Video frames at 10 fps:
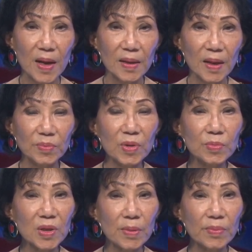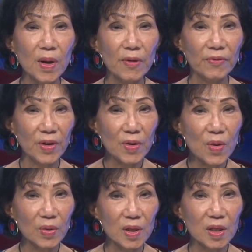Tổng thống Trump vẫn
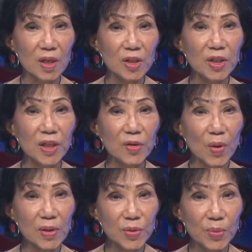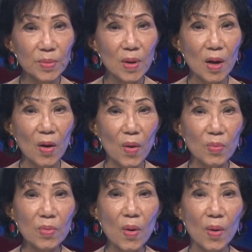còn được cử tri nói chung
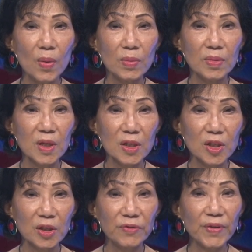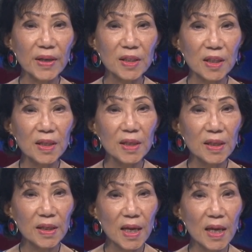ủng hộ nhờ sự phát triển
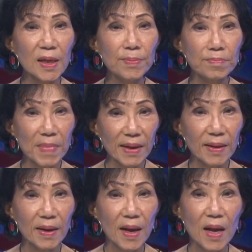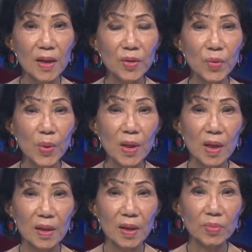kinh tế mạnh. Tuy
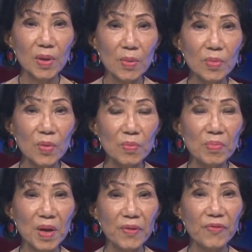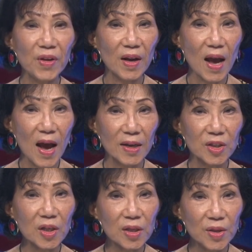tổng thống cũng bị phiền hà
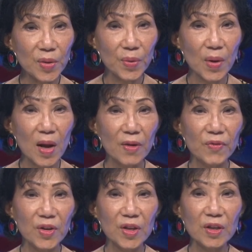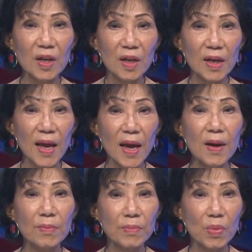rất nhiều vì những lời lẽ
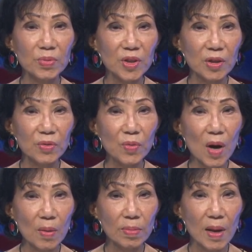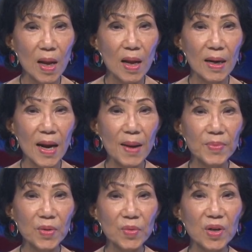bộc trực của ông – làm
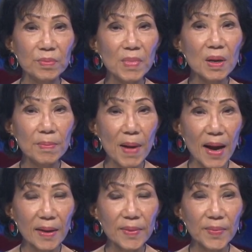nhiều người bất mãn.